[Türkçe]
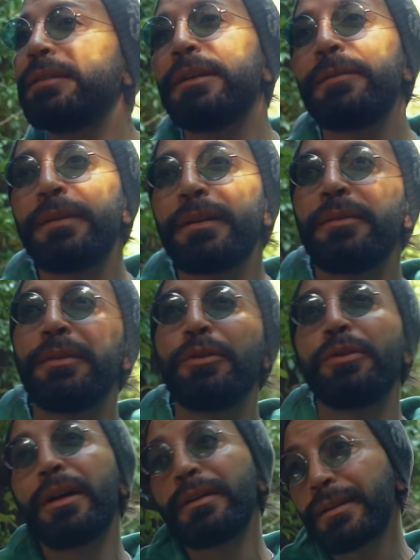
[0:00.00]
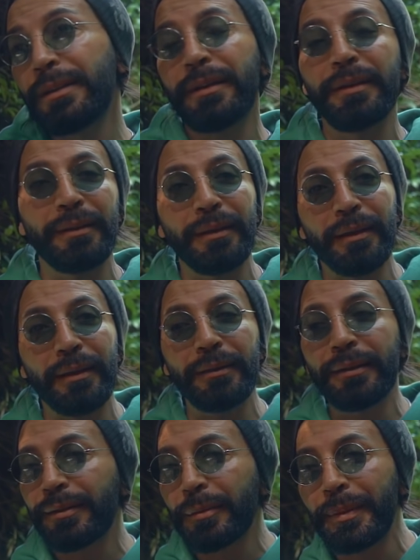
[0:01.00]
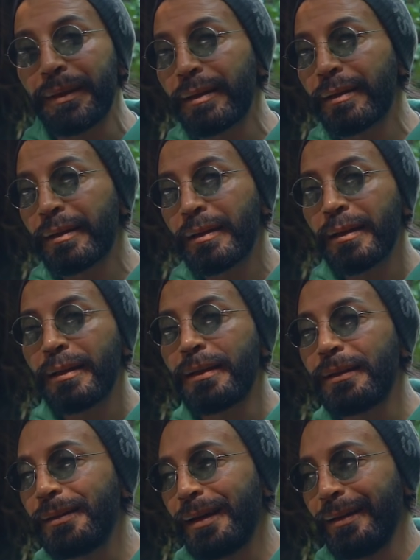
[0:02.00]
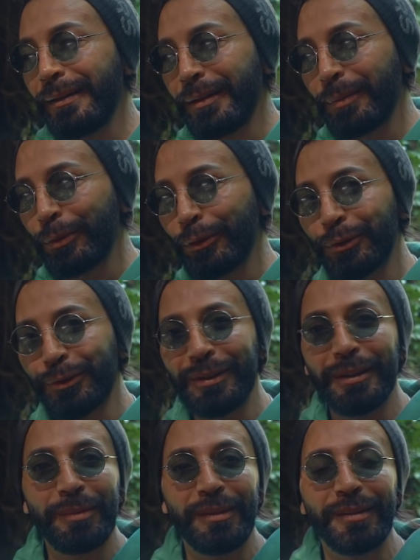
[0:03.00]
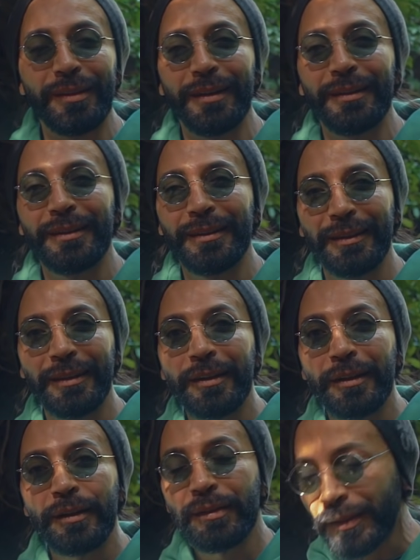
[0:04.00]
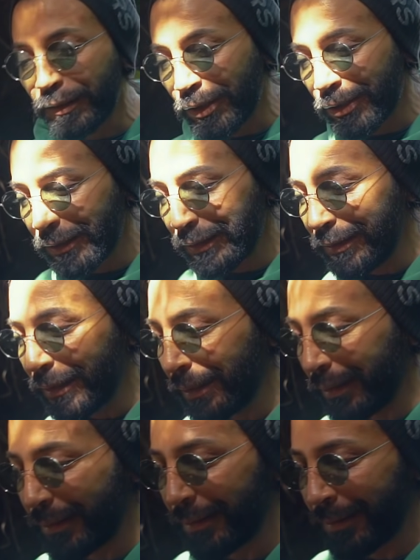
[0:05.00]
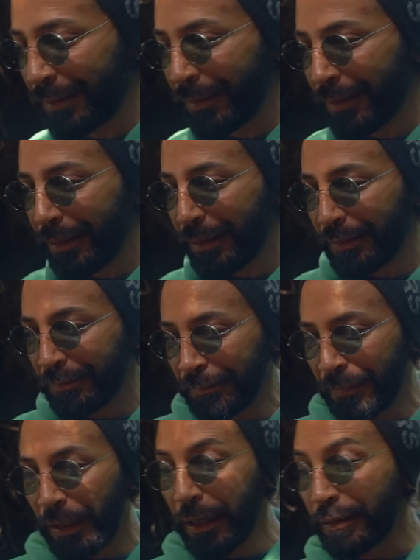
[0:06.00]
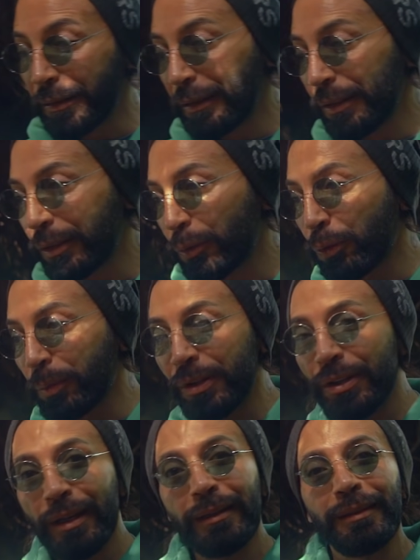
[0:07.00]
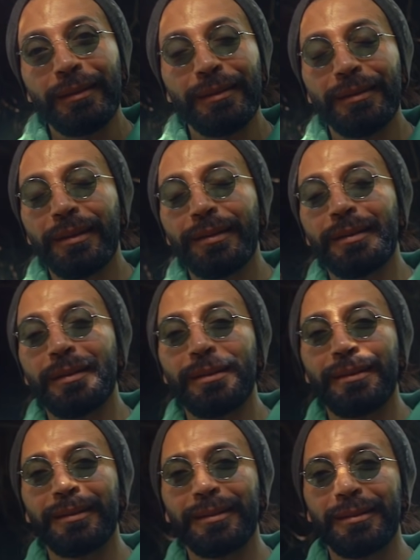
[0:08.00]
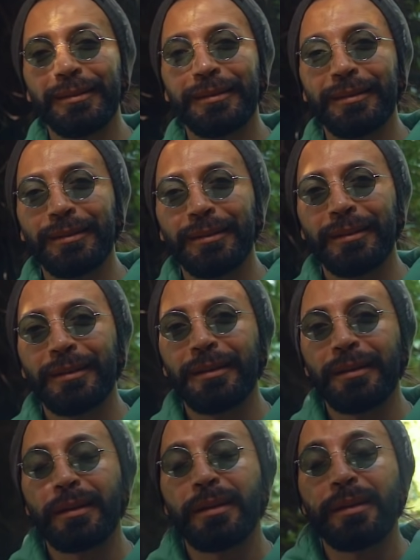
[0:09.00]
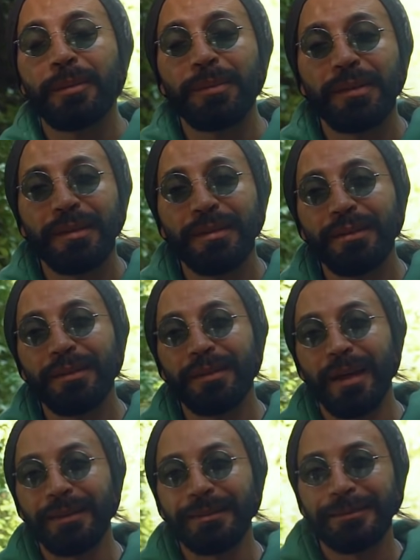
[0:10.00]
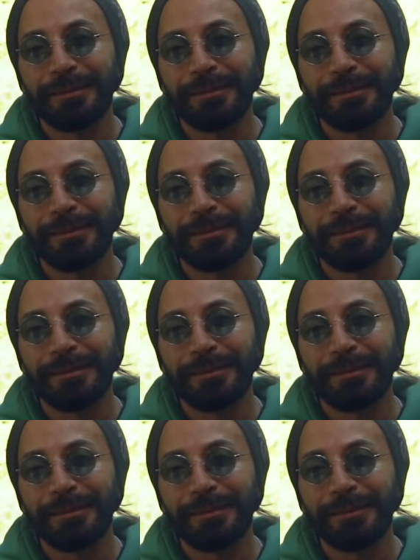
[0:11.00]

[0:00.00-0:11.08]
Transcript: hedeflerin ve dünyadaki yerinle ilgili nasıl bir liderlik yapıyorsun? Kimsin sen? Stratejilerin neler? Hayatta ilişki kurma şeklin nasıl? Kimsin sen?